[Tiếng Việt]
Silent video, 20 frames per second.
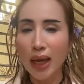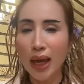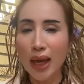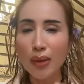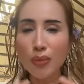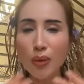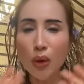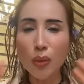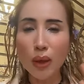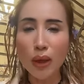
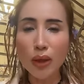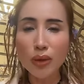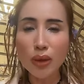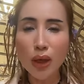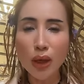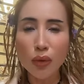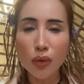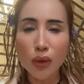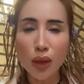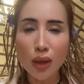nhà em đồ biển
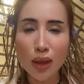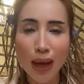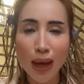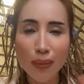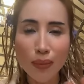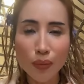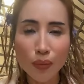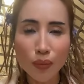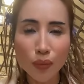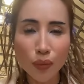nhiều dữ
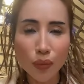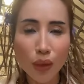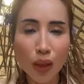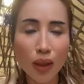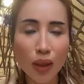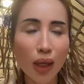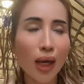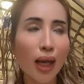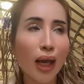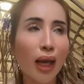lắm
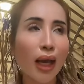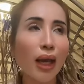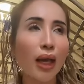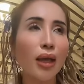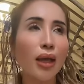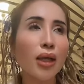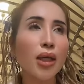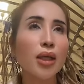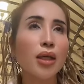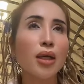tới nghĩa
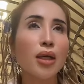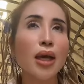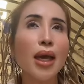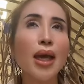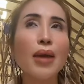là